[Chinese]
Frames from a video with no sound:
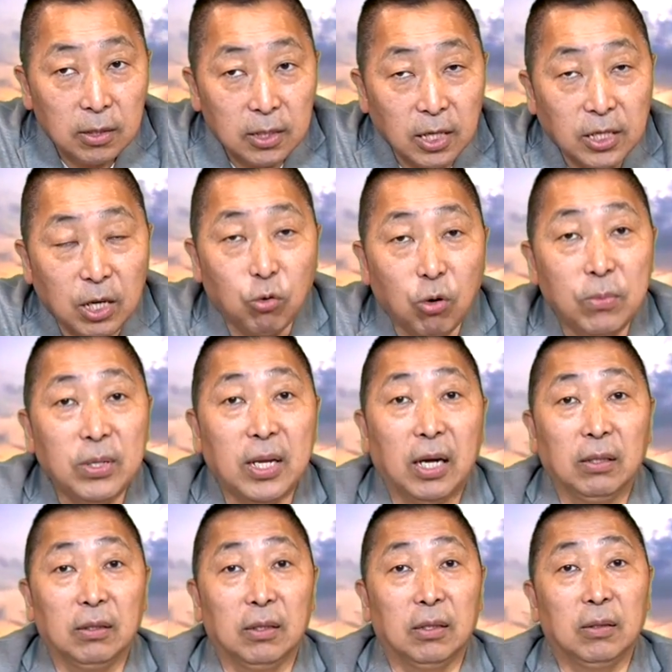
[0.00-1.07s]
这些国民
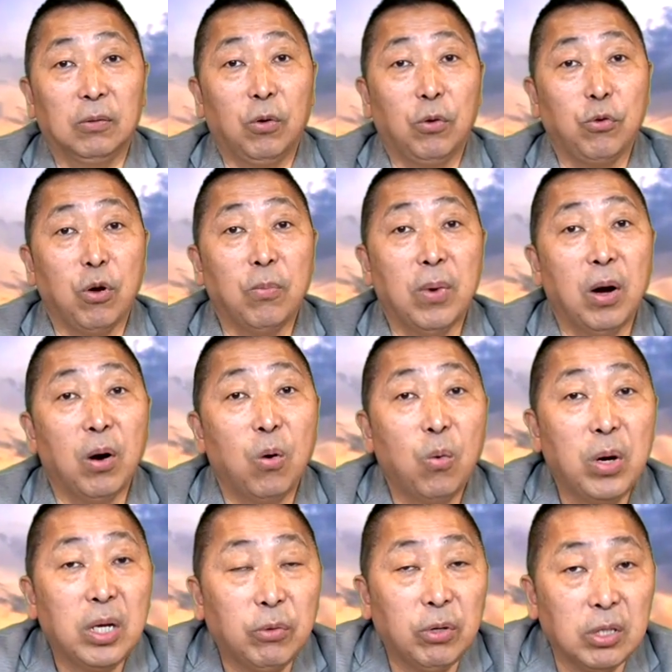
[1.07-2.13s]
党的委员们
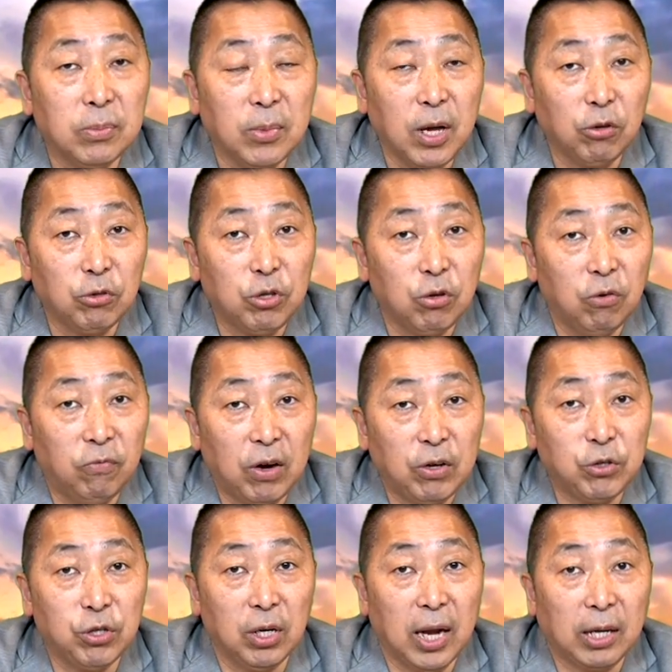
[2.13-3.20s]
为为什么要用这种
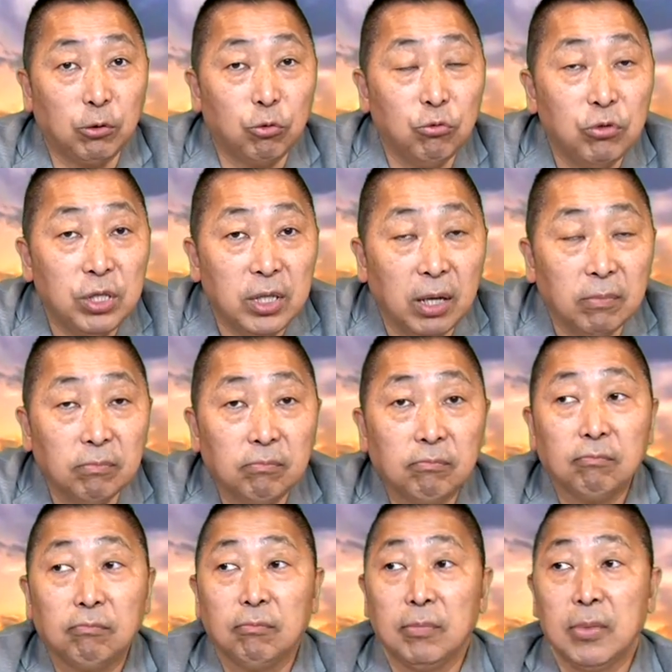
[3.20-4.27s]
方式来凸显？
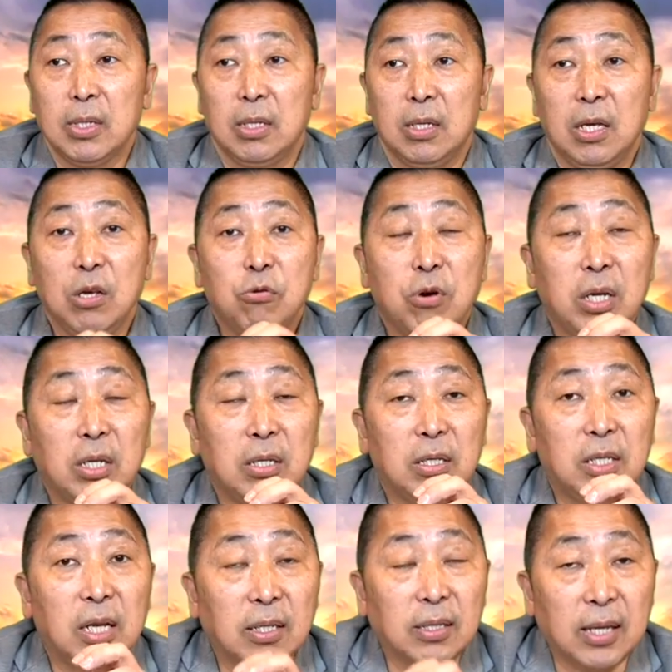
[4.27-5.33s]
因为
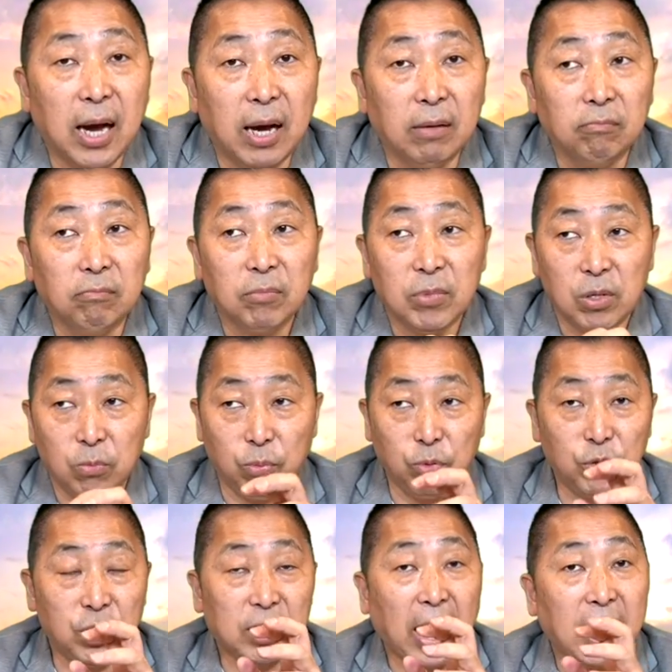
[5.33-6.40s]
现在
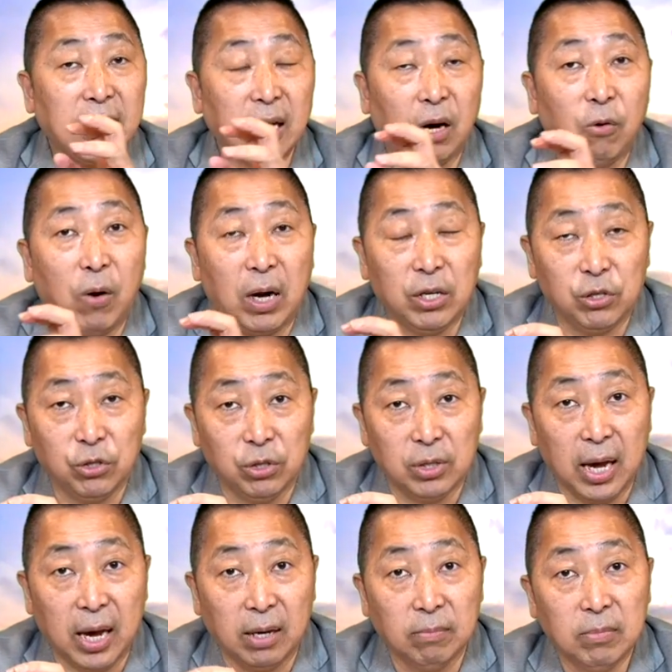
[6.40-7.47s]
不是太阳花的时
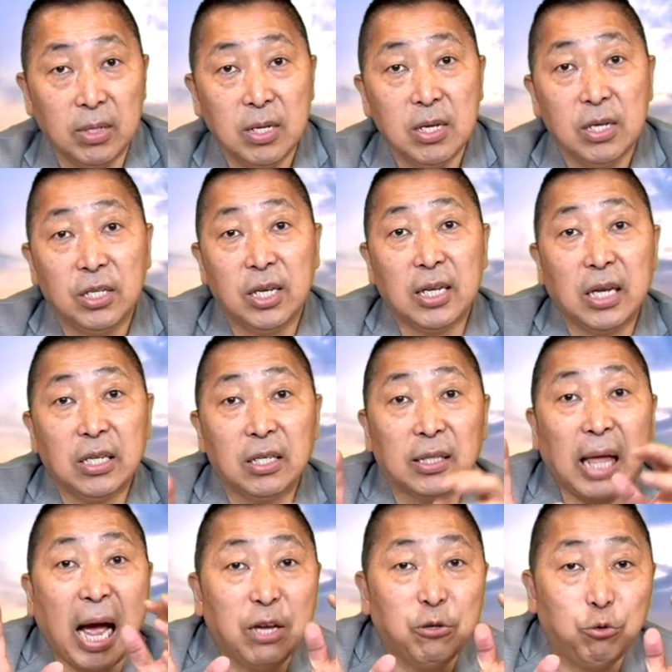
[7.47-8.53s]
代，现在是
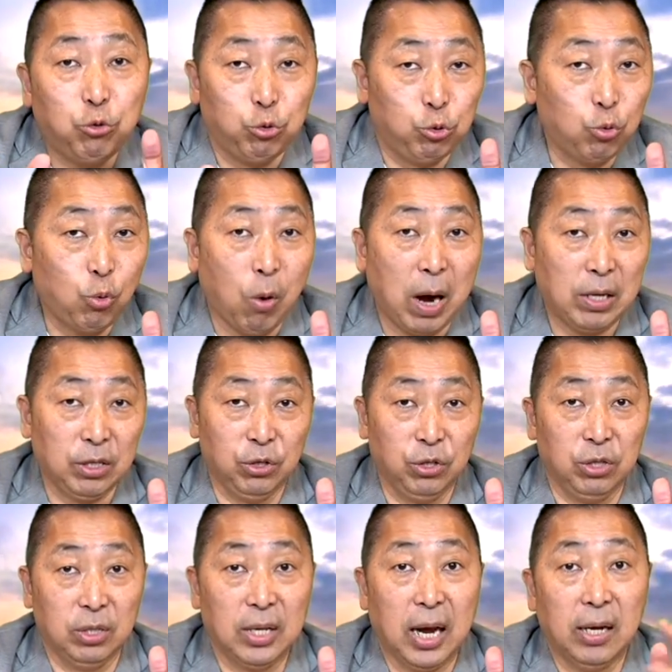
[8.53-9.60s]
太菊花的
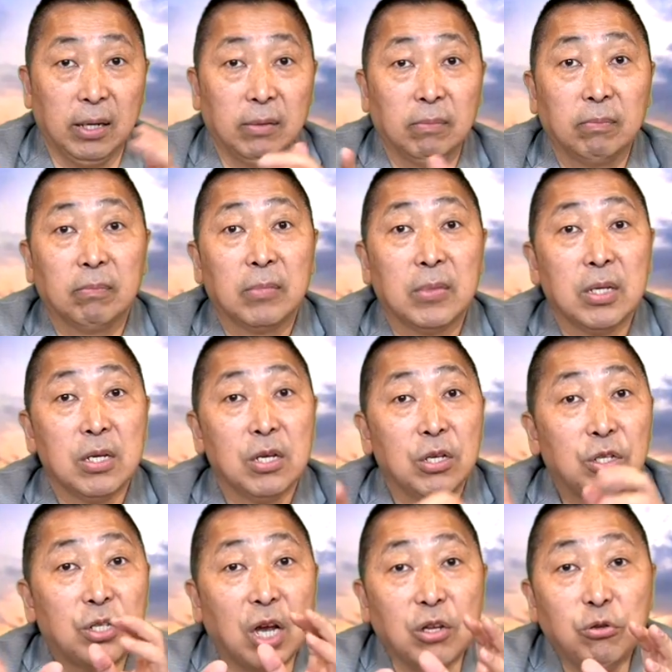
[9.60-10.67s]
时代。
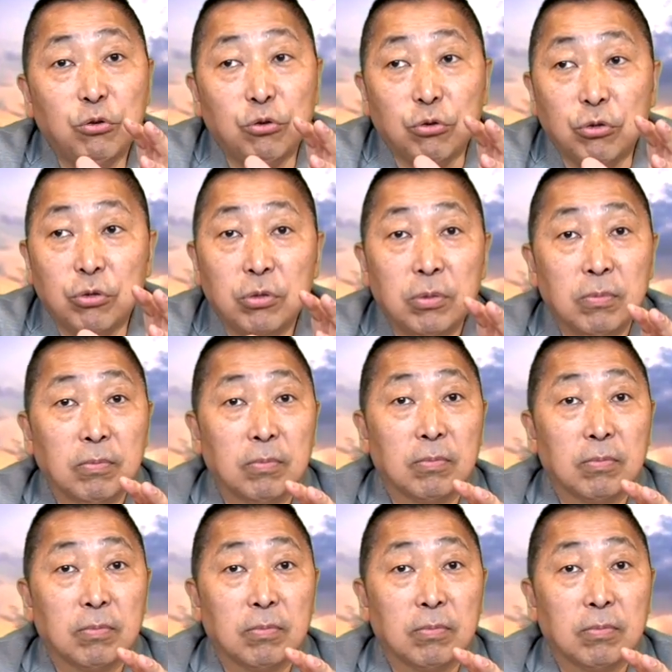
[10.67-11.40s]
陈菊